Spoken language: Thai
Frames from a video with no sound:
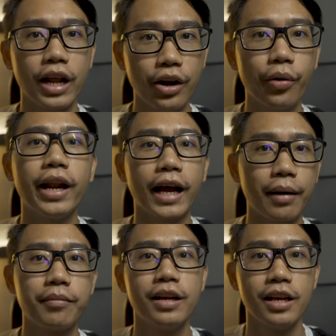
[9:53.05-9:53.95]
ได้ด้วยนะค
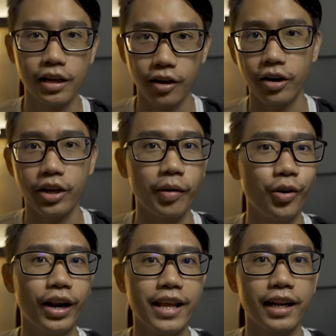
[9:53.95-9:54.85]
รับ ก็เดี๋ยวไป
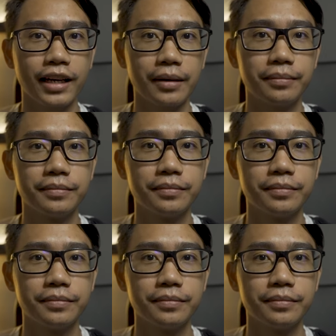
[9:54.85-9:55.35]
ดูรายละเอียดครับ